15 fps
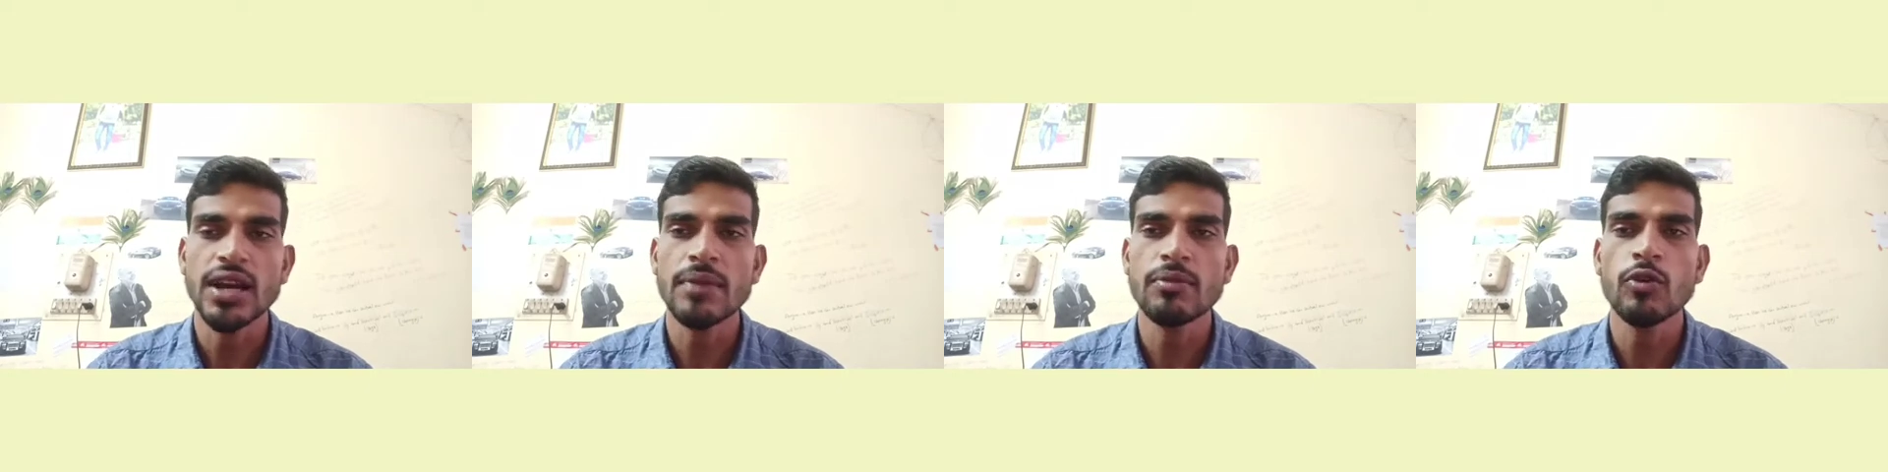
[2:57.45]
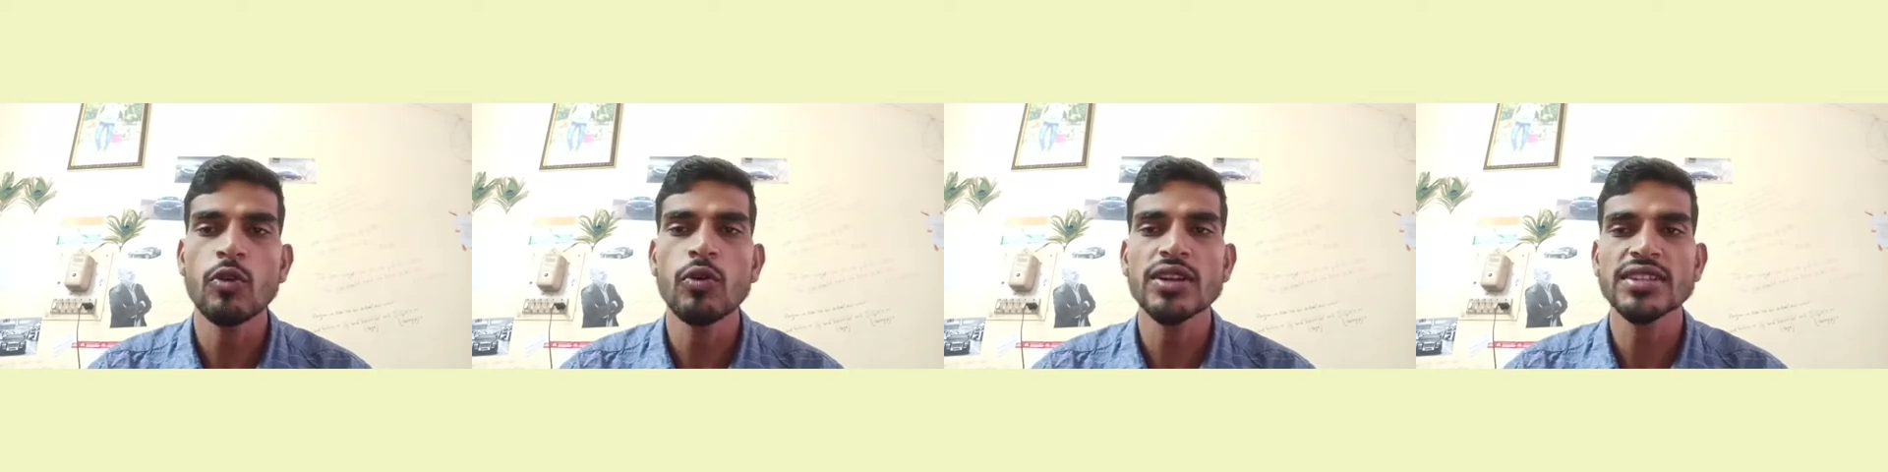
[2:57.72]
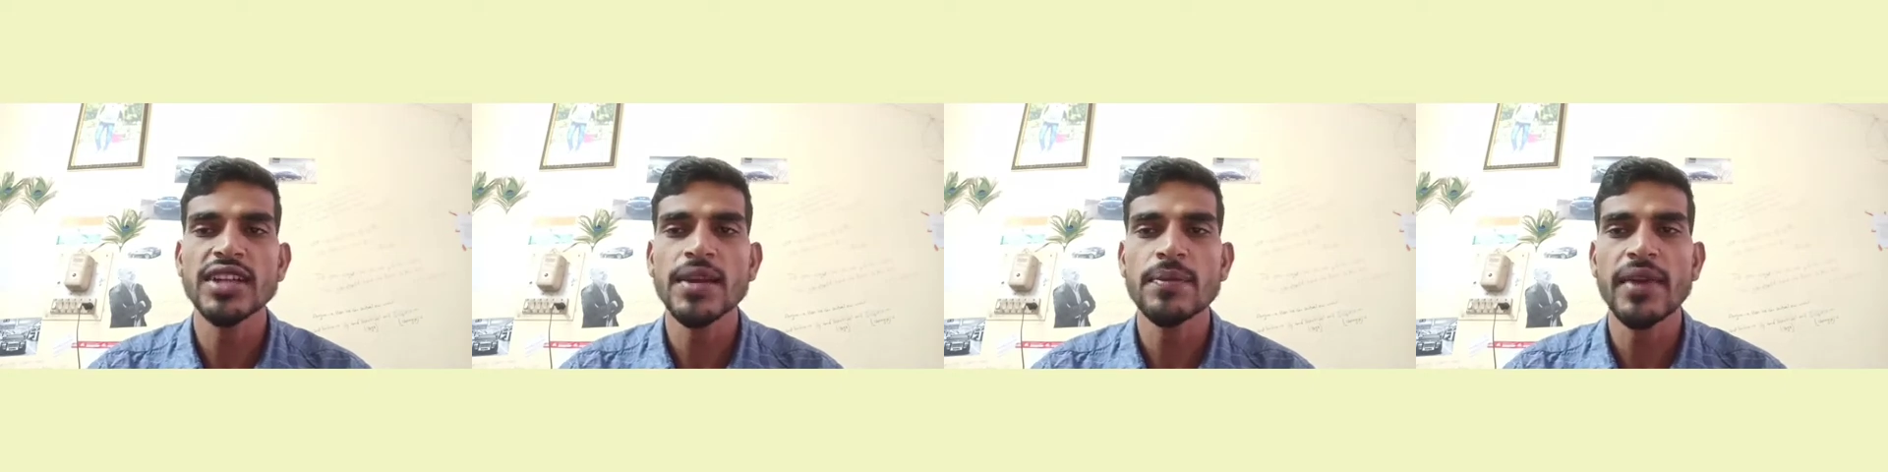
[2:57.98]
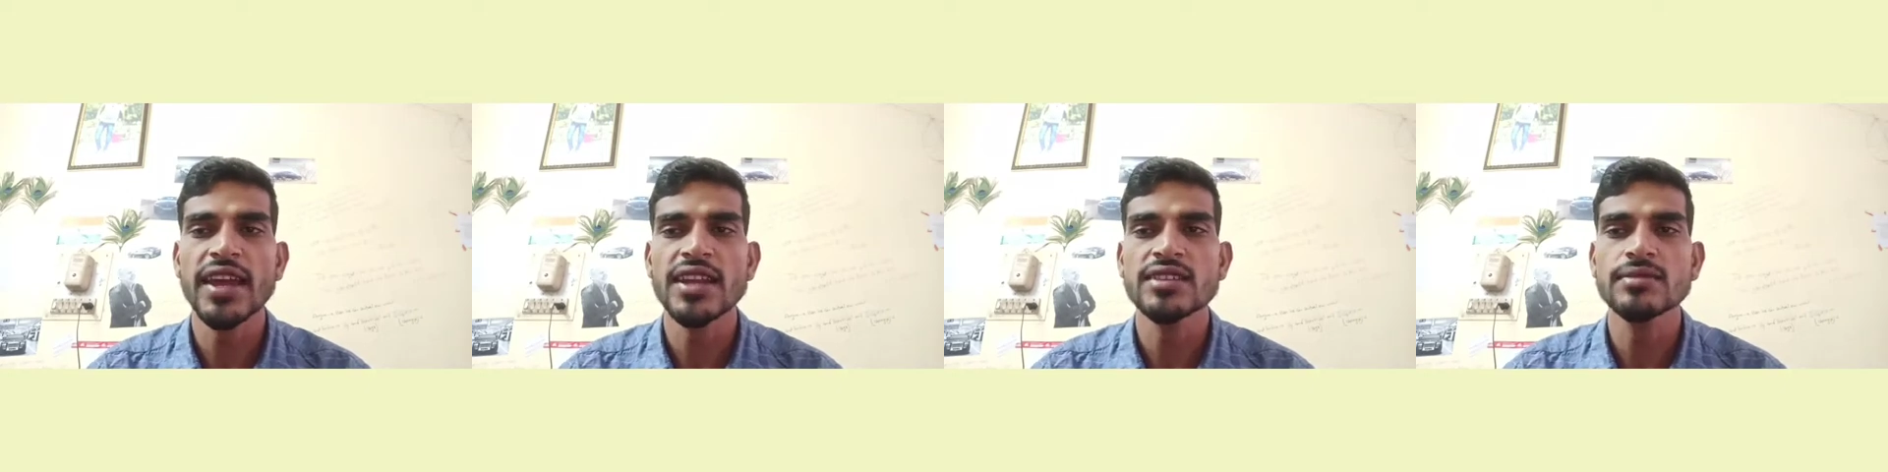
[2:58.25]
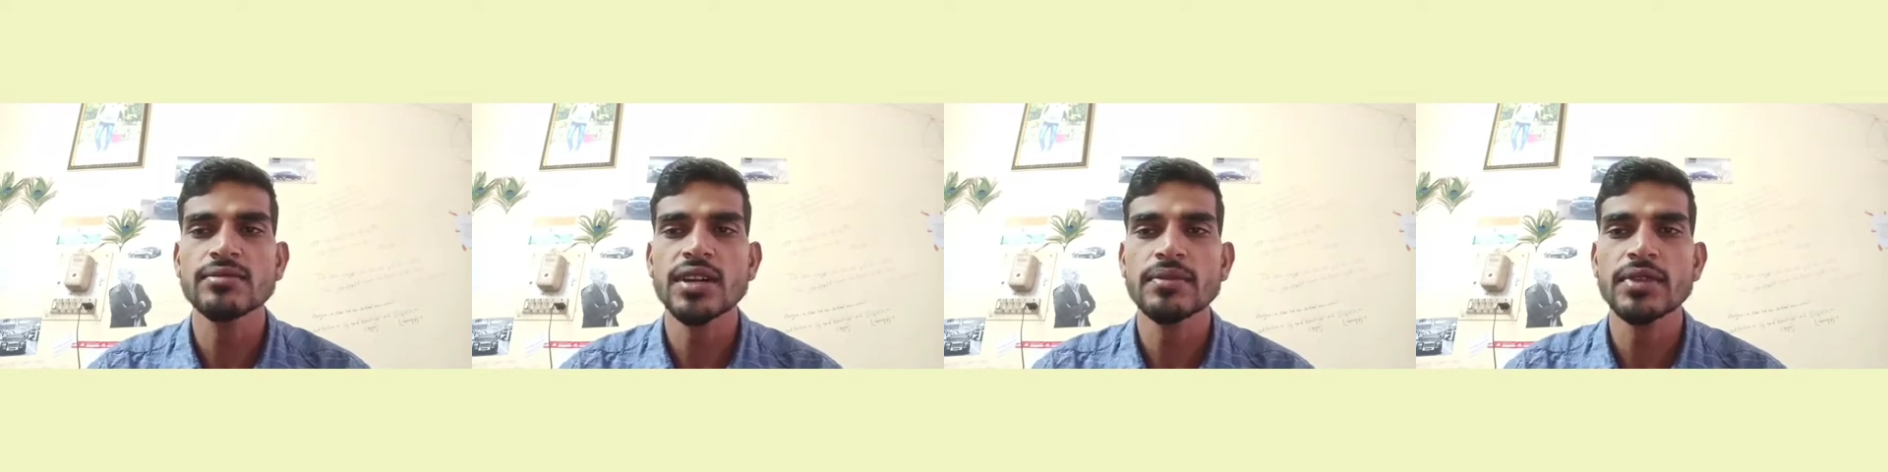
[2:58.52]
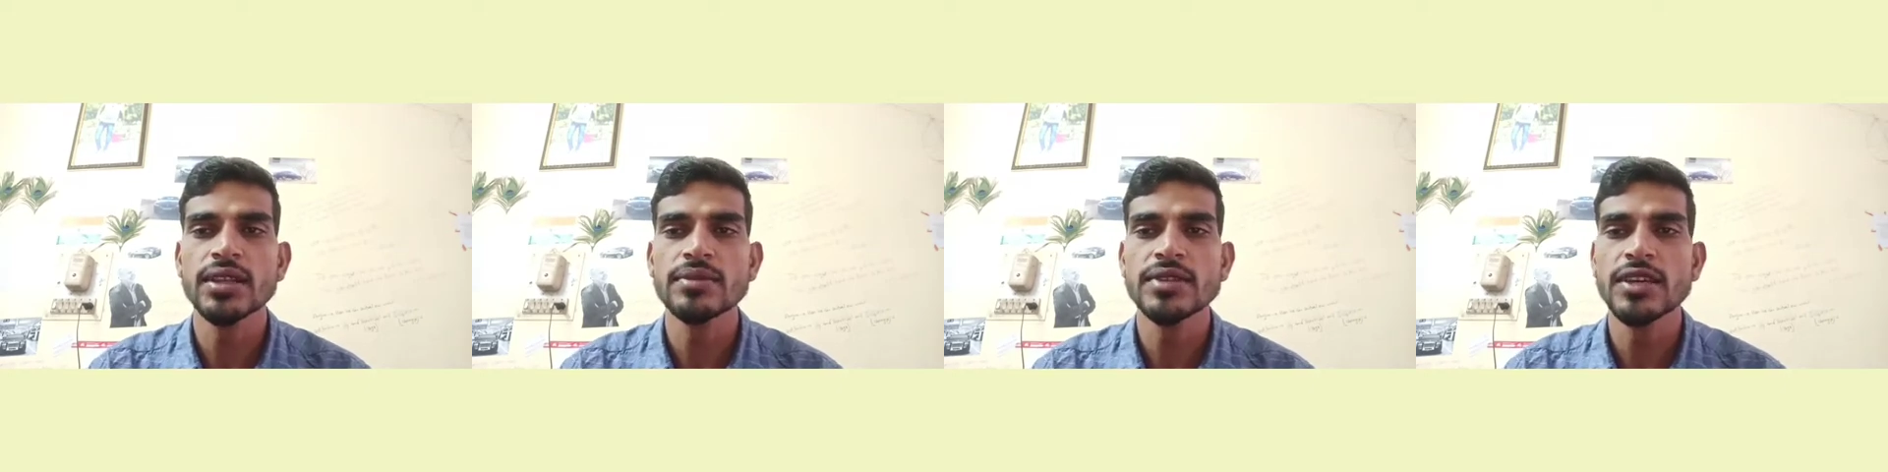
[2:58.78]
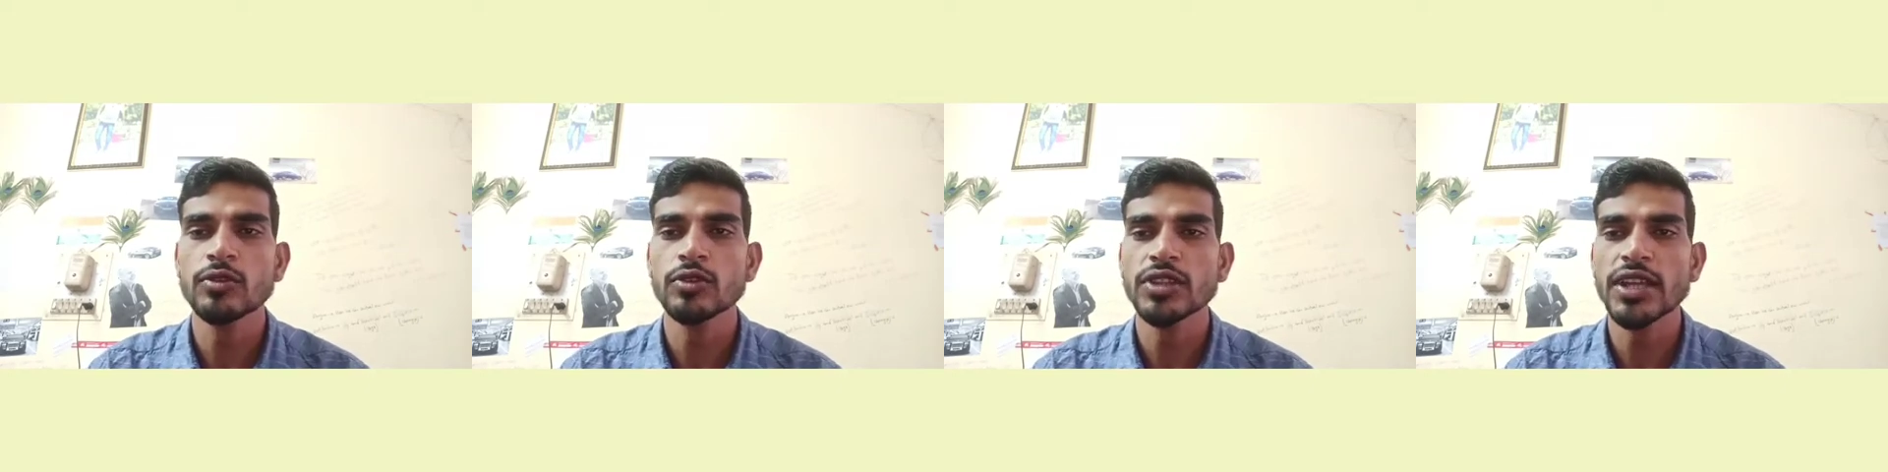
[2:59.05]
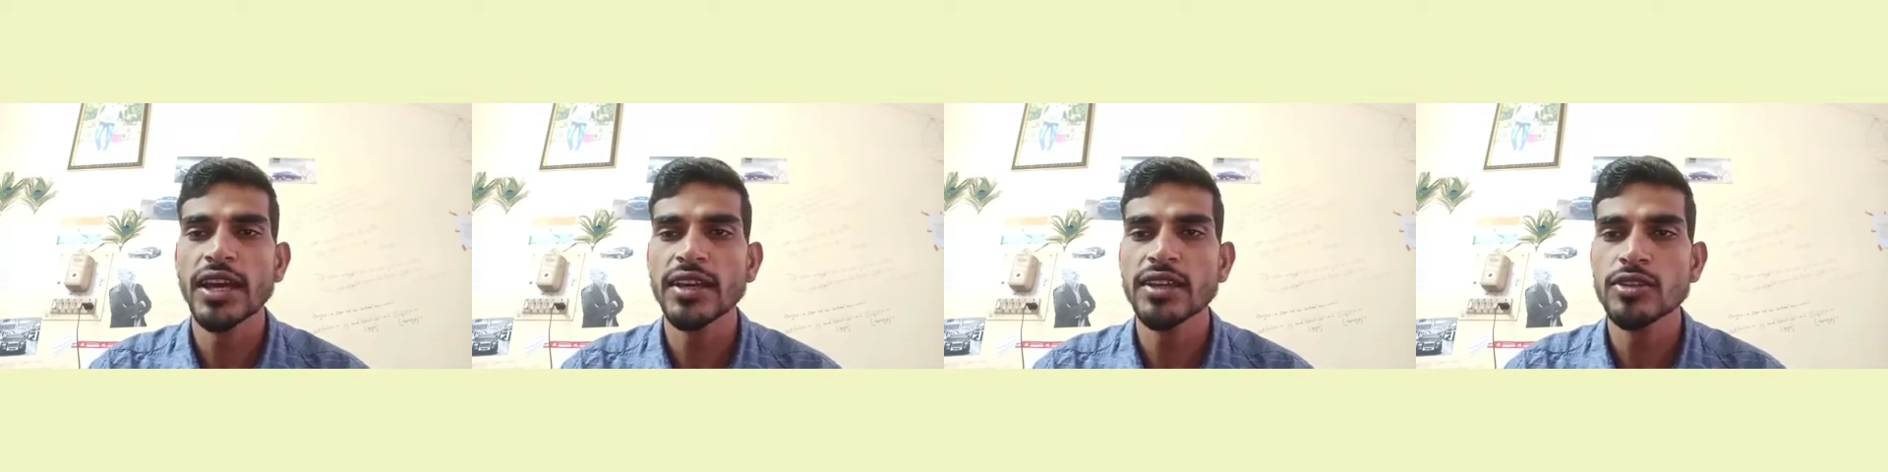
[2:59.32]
अब ओवरसाइट मैकेनिज्म का मतलब यही होता है